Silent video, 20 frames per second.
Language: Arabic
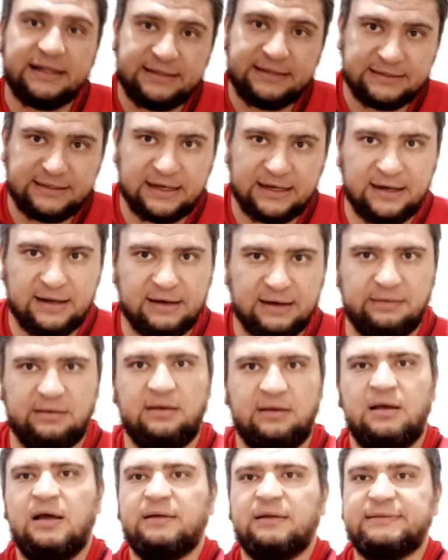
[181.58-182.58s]
ده ده, ده.
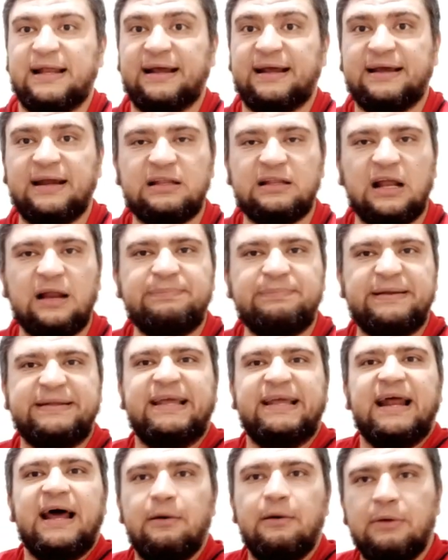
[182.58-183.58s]
ده انا كده طلبت
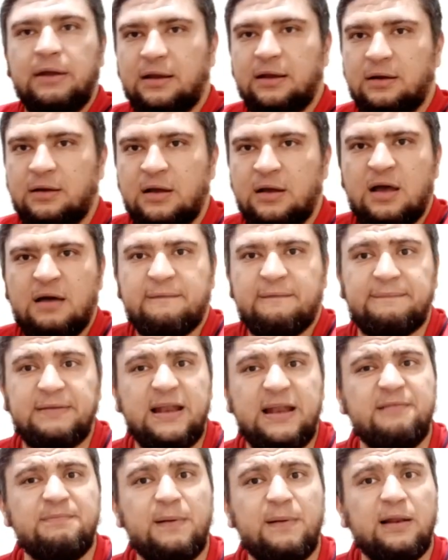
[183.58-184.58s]
كتير قوي
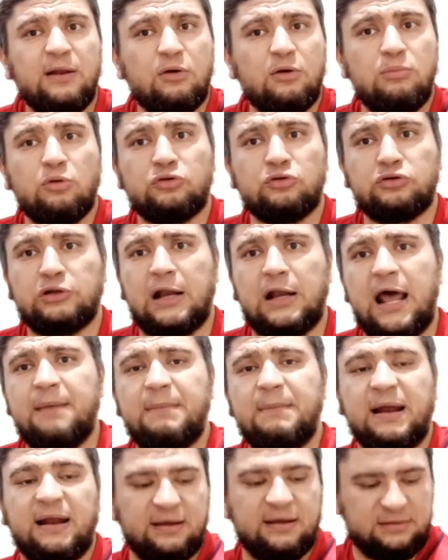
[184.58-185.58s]
فبالنسبه لجمهور
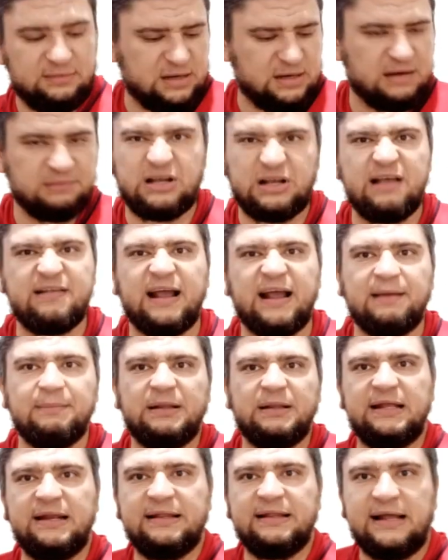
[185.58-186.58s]
توتنهام انا مش عايز حاجه
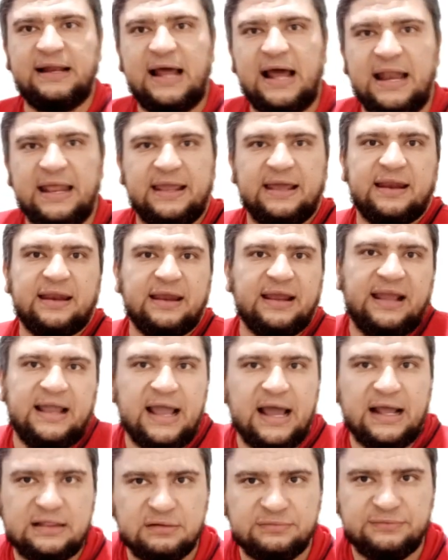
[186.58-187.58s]
من الدنيا تاني هاري كين رجع
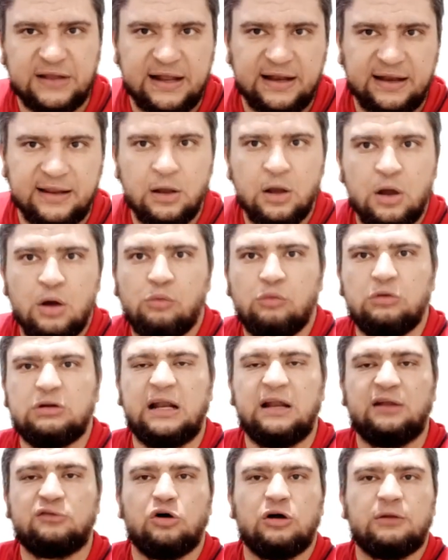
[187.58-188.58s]
يهدف تاني
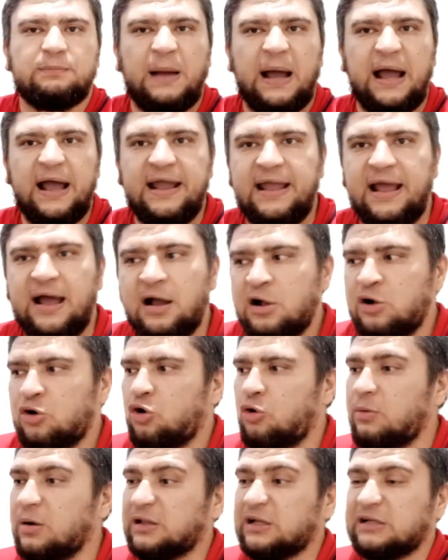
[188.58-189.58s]
وثلاث نقط معايا
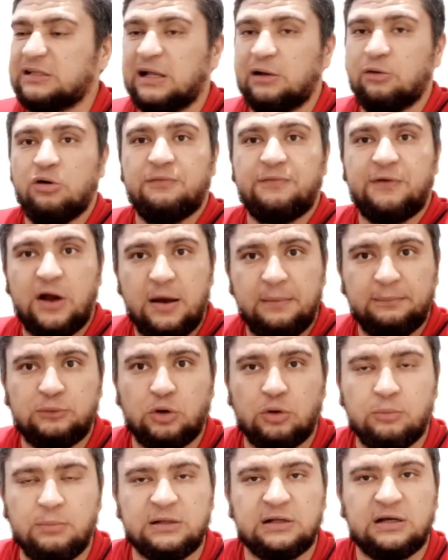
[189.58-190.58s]
وبضغط على
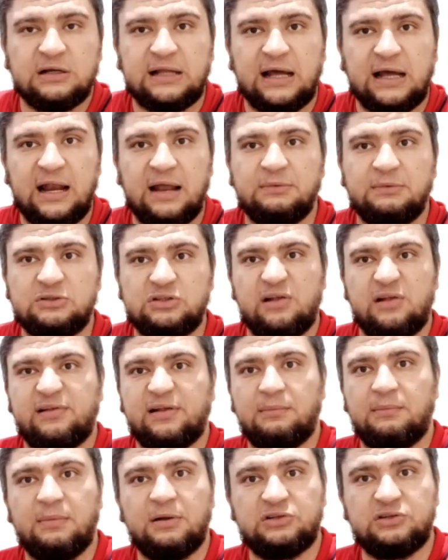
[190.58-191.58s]
ولفرهامبتون وبضغط على
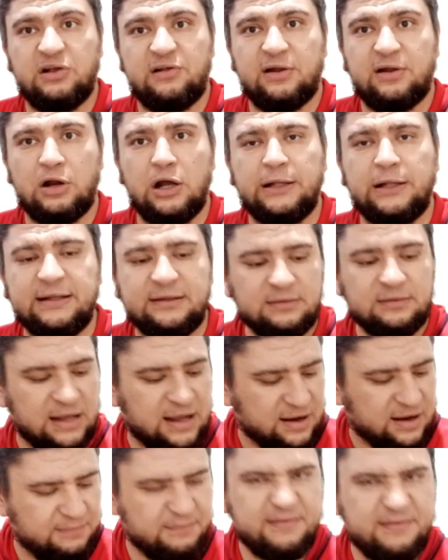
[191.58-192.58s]
مانشستر مانشستر يونايتد
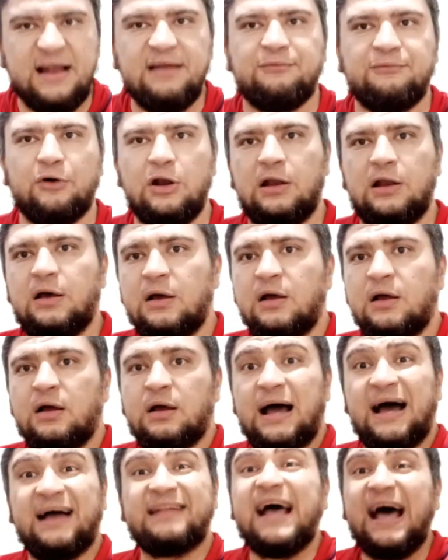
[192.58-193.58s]
زي الفل
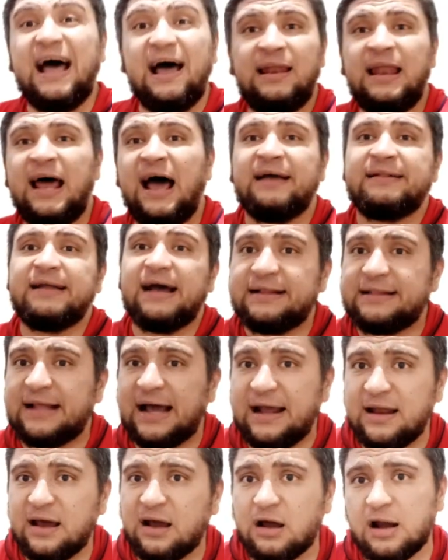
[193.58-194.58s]
اداء لا اداء
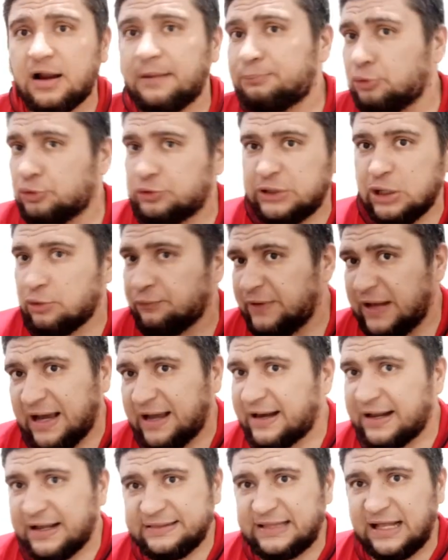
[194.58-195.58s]
ده انا جربته كتير وفي
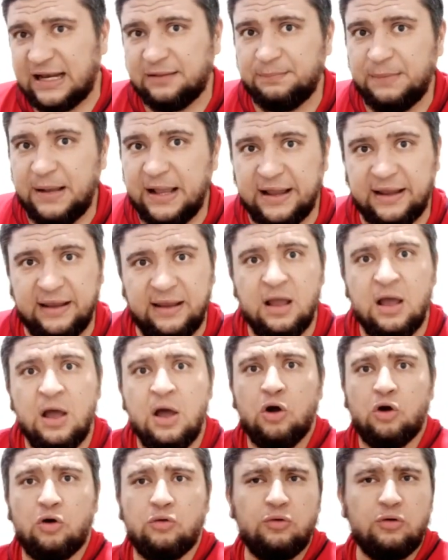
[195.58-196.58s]
الاخر خدت على دماغي
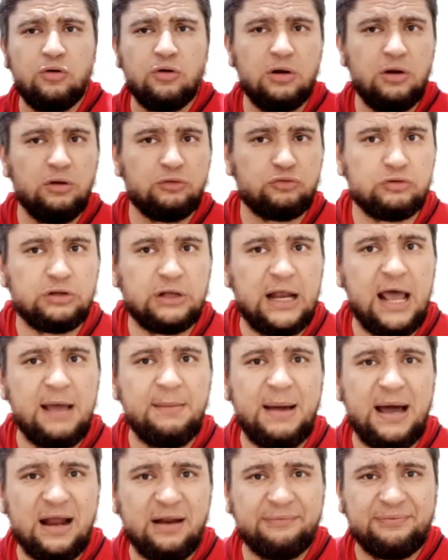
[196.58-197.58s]
جمهور
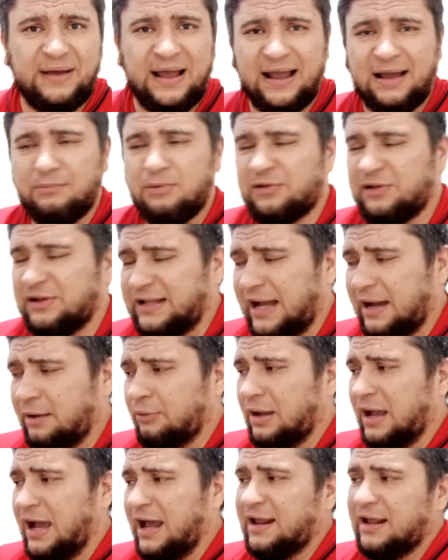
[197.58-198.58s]
توتنهام عارف حاجه بسيطه
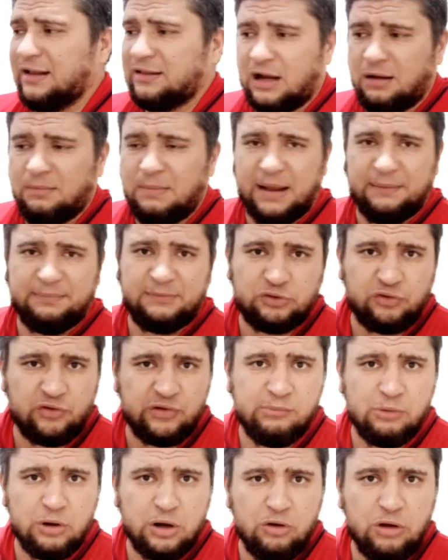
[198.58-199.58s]
قوي انا طالما جبت
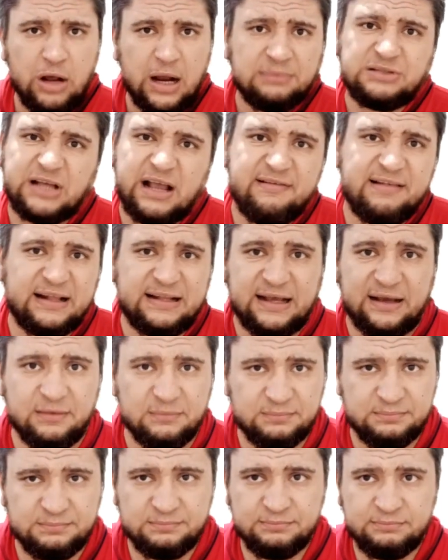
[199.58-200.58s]
جوزيه مورينيو انا مش عايز
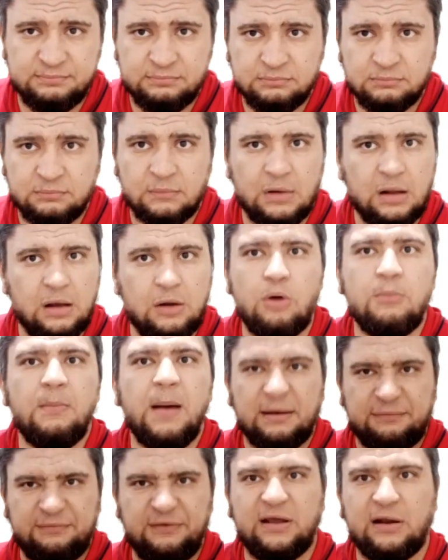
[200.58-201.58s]
اداء
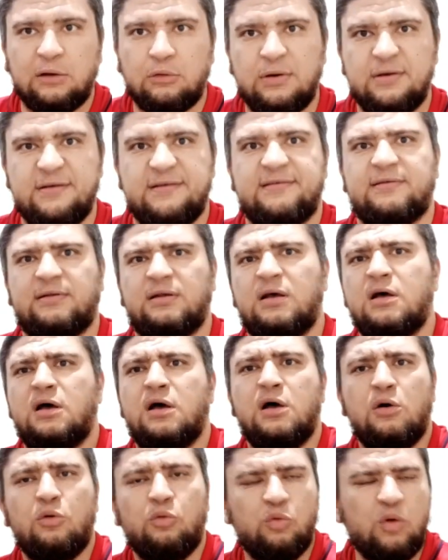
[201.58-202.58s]
هم عارفين كده كويس
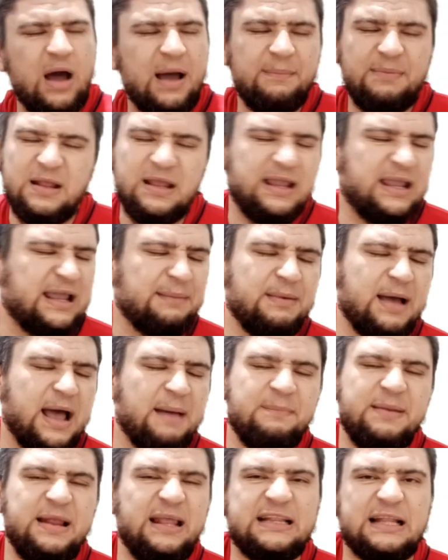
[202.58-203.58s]
وقابلين
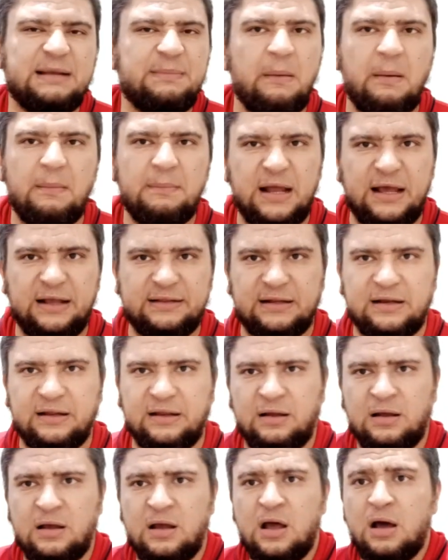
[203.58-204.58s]
قابلين تماما بالحته
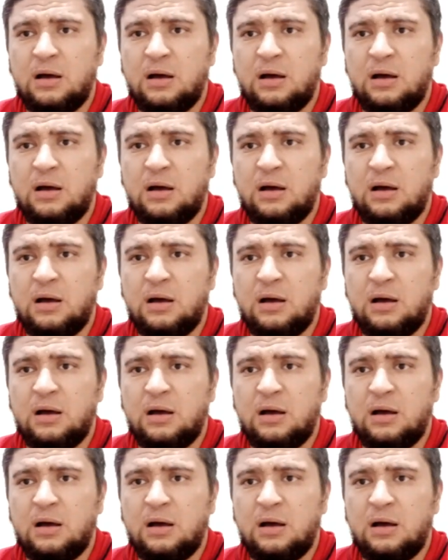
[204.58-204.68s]
دي